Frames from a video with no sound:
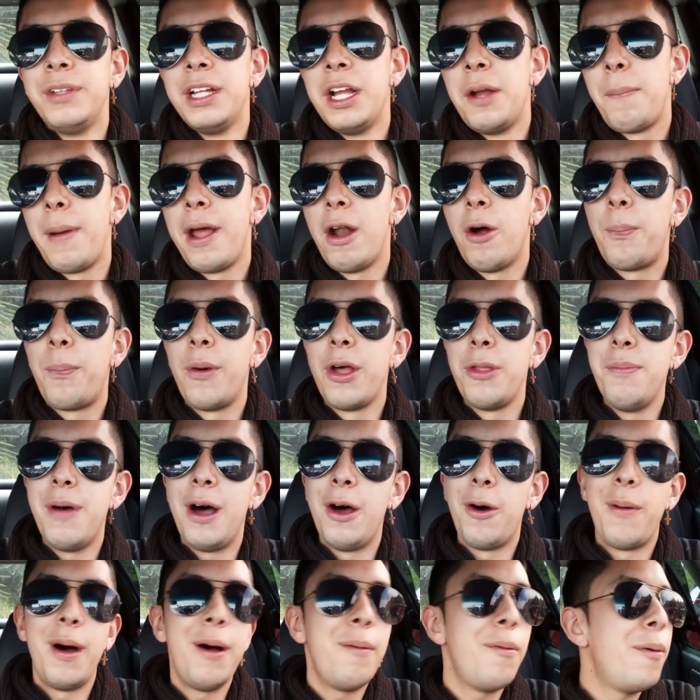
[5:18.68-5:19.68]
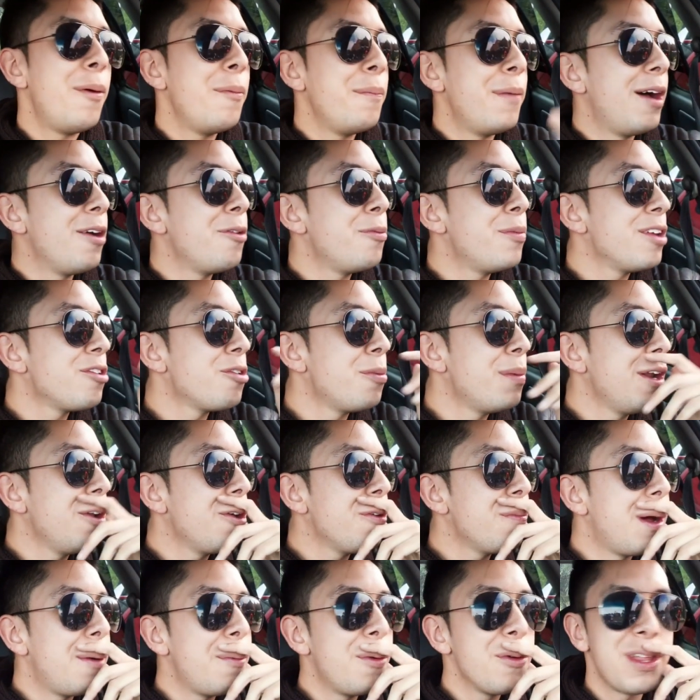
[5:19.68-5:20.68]
Pero pues más, o menos
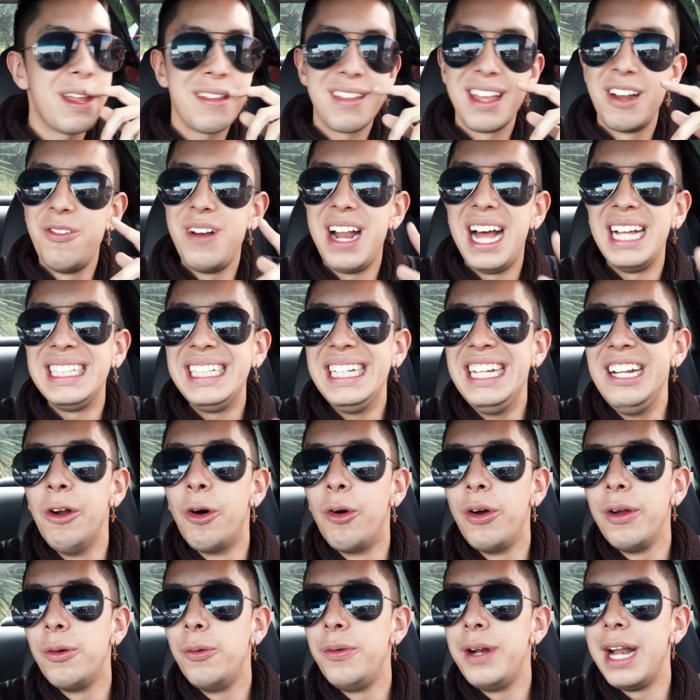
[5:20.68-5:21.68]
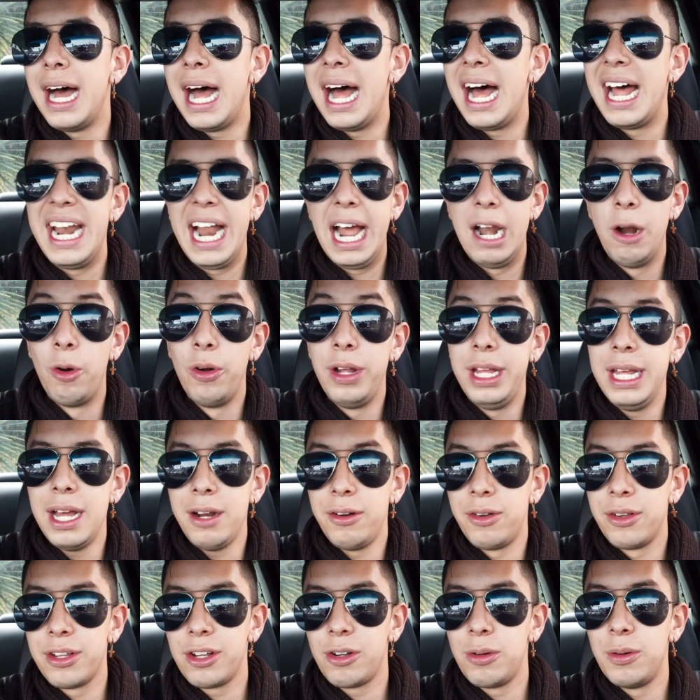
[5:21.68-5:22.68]
vamos a hacer una, una analogía,
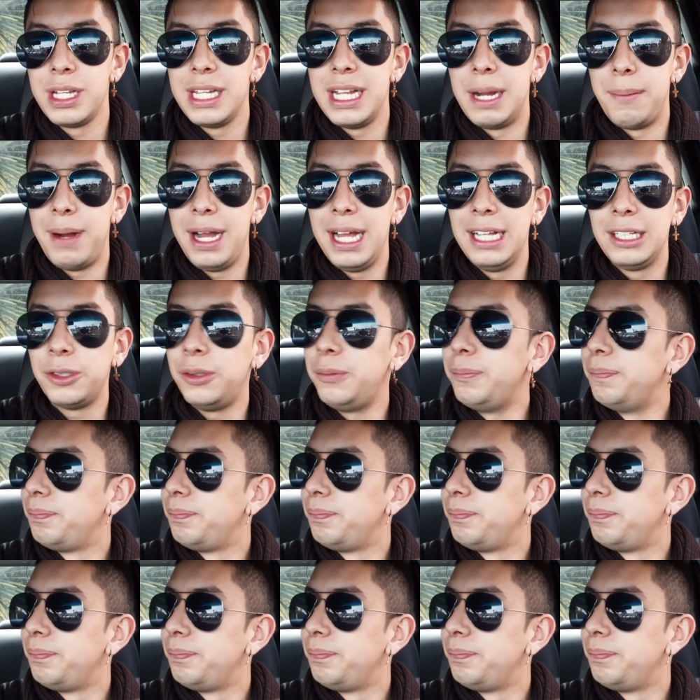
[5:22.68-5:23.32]
no sé cómo se llama eso.